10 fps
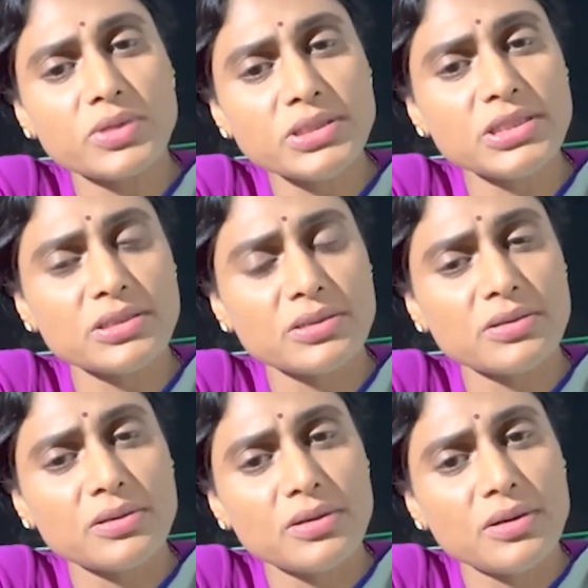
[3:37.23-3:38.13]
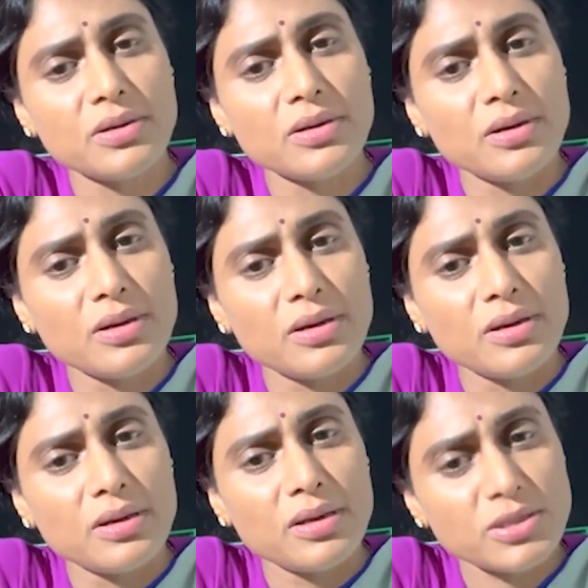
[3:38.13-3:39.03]
గురించి
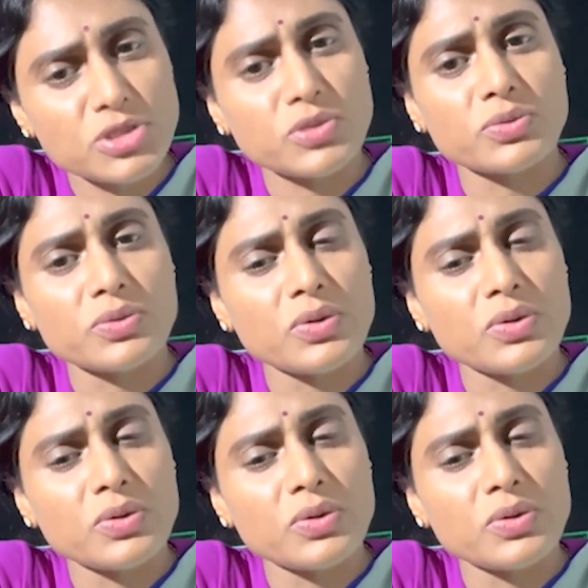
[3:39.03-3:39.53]
ఇష్యూ